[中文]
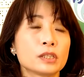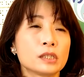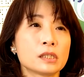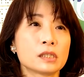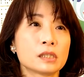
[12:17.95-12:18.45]

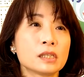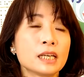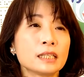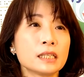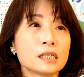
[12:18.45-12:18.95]
其实
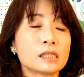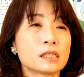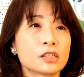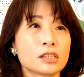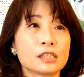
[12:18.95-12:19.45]
第一次
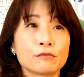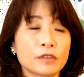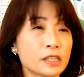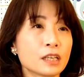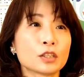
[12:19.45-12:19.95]
的成绩
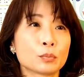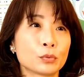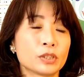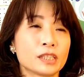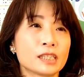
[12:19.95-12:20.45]
非常的
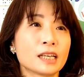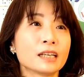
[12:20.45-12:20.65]
不理想。